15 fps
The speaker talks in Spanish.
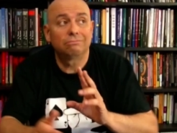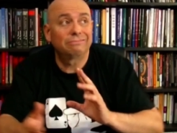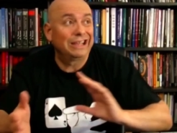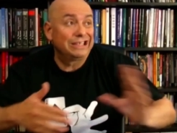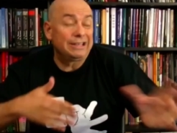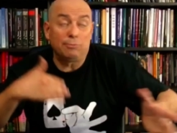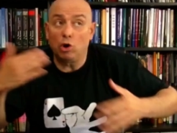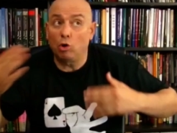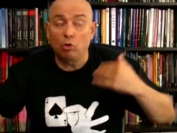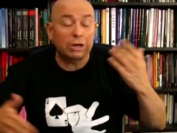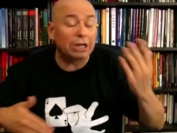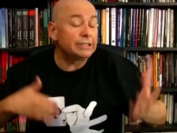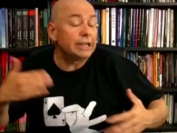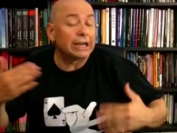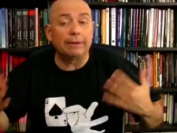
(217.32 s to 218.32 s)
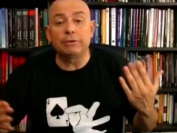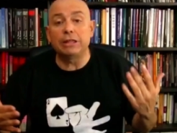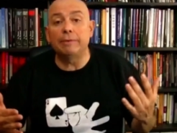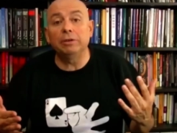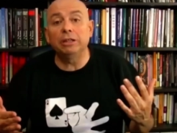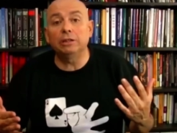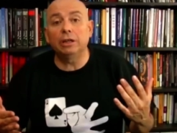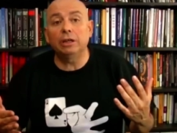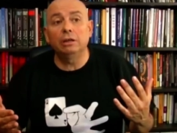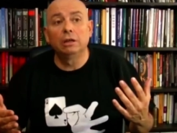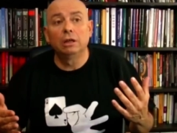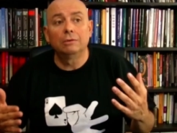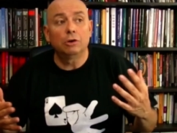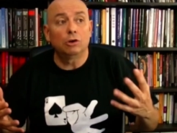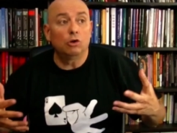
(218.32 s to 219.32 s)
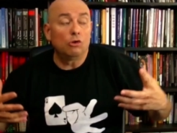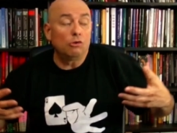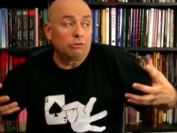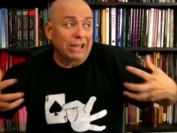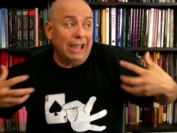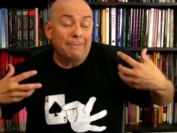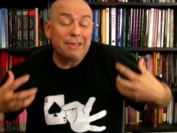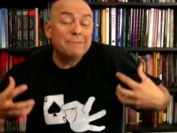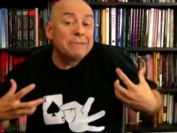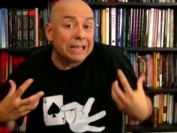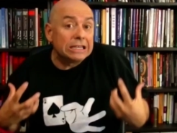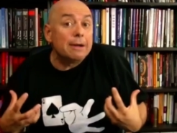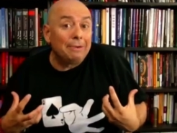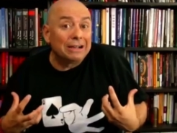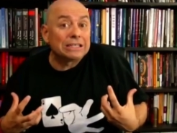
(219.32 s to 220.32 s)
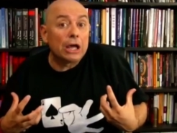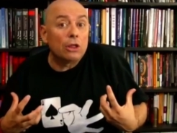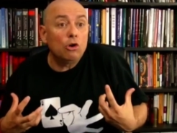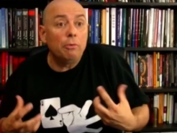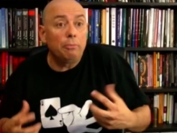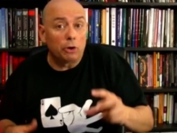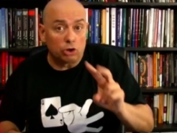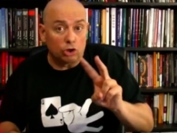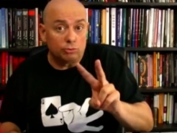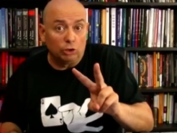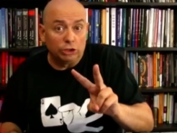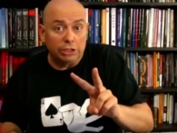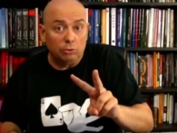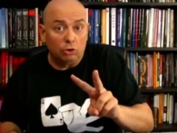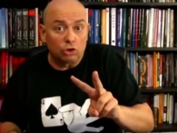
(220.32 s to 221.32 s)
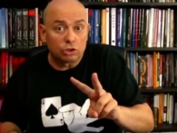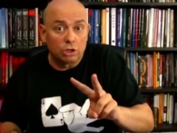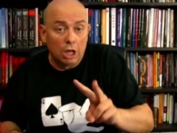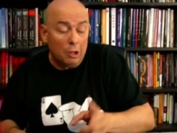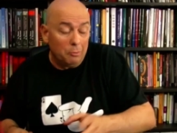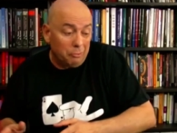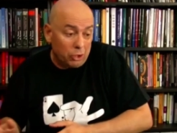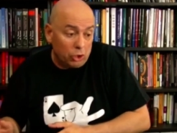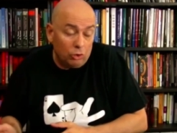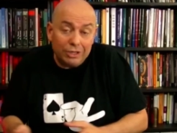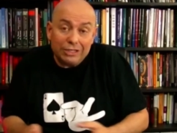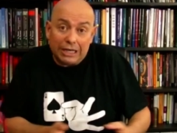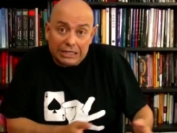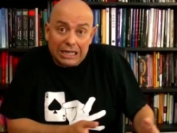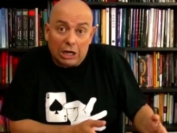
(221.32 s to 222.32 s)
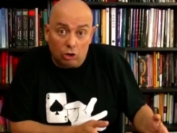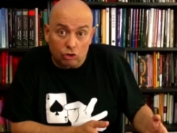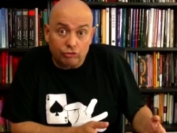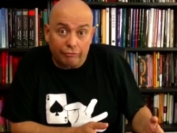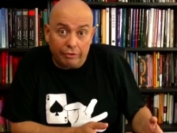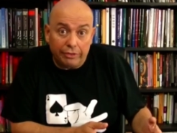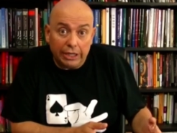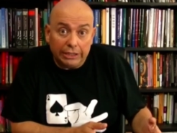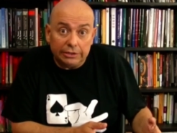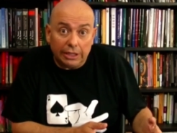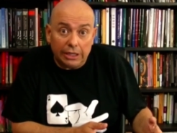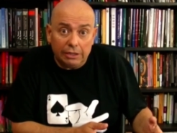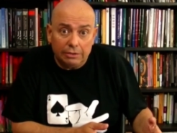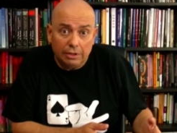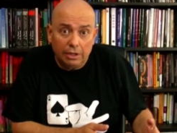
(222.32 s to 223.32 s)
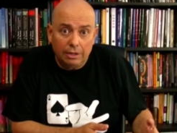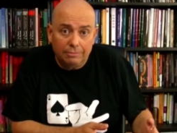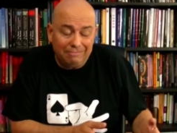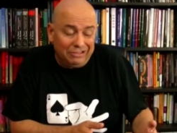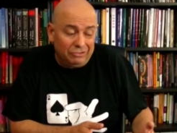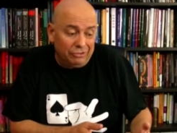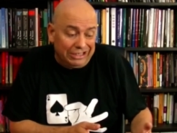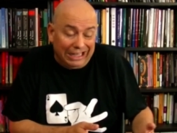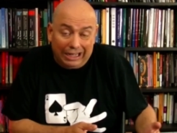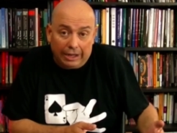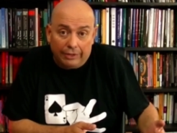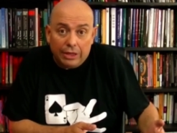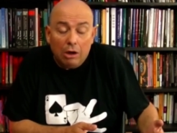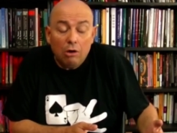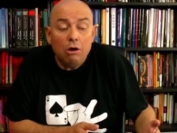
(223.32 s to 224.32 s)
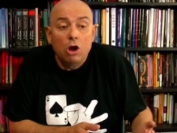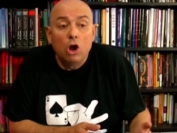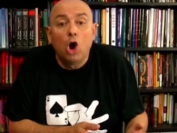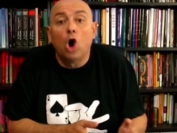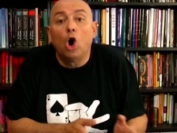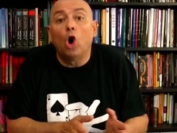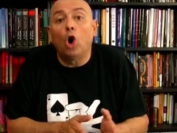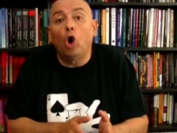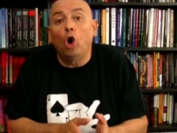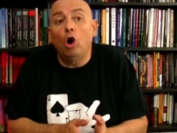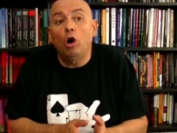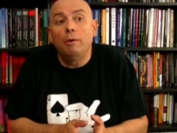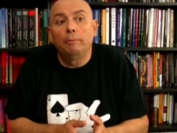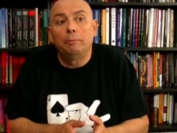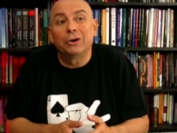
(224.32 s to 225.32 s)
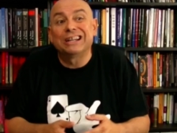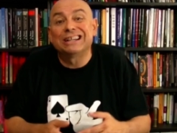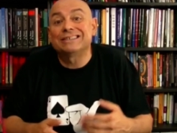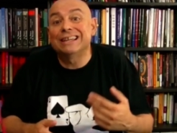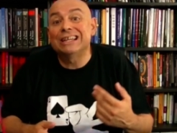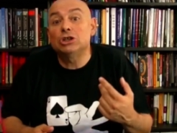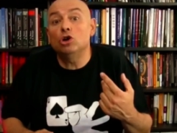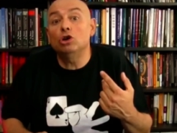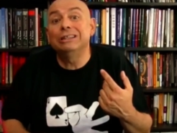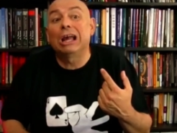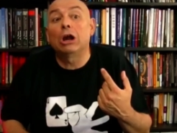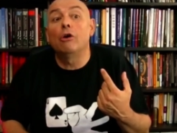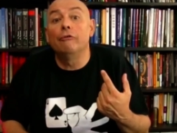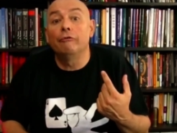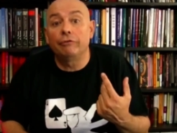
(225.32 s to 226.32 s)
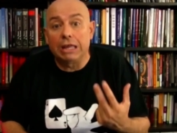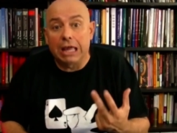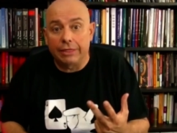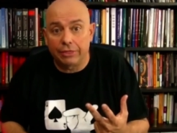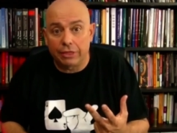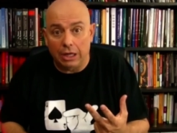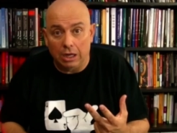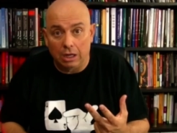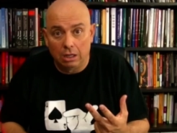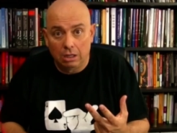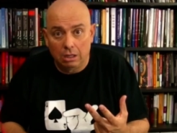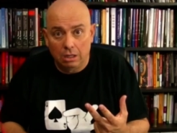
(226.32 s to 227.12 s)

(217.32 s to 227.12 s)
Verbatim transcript: que se me ocurra así rápidamente o que a mí me haya pasado por dos motivos. Por no ensayar lo suficiente, entonces está encazado, o por exceso de confianza.